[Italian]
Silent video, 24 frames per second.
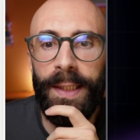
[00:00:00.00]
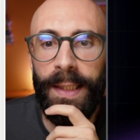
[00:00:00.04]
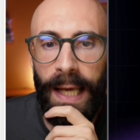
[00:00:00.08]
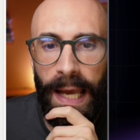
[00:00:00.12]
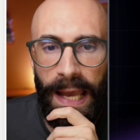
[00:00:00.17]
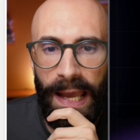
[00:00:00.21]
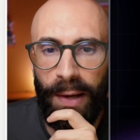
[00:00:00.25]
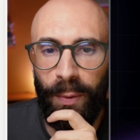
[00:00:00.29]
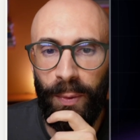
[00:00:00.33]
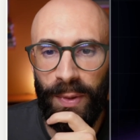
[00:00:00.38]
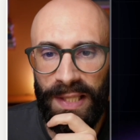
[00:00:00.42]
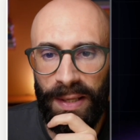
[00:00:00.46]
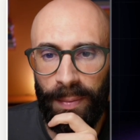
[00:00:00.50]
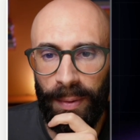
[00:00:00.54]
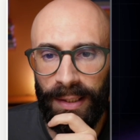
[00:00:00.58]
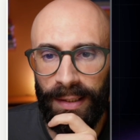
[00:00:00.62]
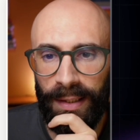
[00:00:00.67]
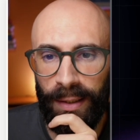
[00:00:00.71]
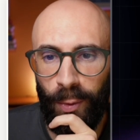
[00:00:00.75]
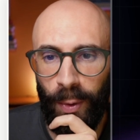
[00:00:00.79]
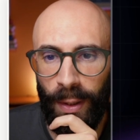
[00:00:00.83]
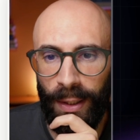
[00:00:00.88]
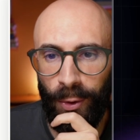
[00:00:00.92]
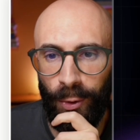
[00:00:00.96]
Eh, questa
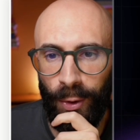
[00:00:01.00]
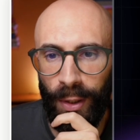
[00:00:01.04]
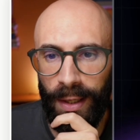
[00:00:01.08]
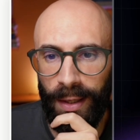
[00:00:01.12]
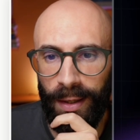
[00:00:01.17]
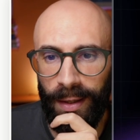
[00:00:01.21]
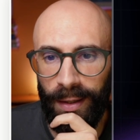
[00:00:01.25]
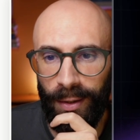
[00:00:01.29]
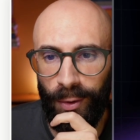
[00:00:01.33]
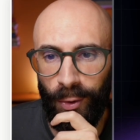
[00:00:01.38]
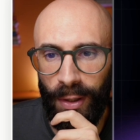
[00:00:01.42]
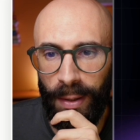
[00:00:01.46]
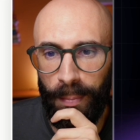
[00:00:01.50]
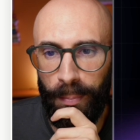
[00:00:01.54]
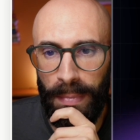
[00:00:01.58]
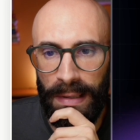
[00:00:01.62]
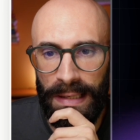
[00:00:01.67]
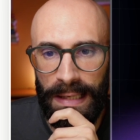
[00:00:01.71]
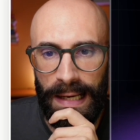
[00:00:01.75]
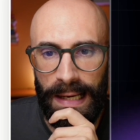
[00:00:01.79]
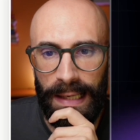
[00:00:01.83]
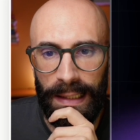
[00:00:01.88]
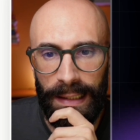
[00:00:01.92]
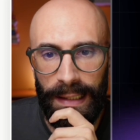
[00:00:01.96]
parte qua non è, non è
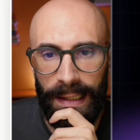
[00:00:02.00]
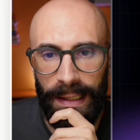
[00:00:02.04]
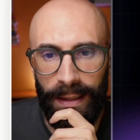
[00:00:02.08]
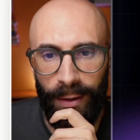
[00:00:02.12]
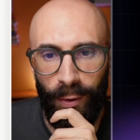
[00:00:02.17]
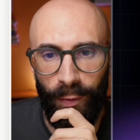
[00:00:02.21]
banale,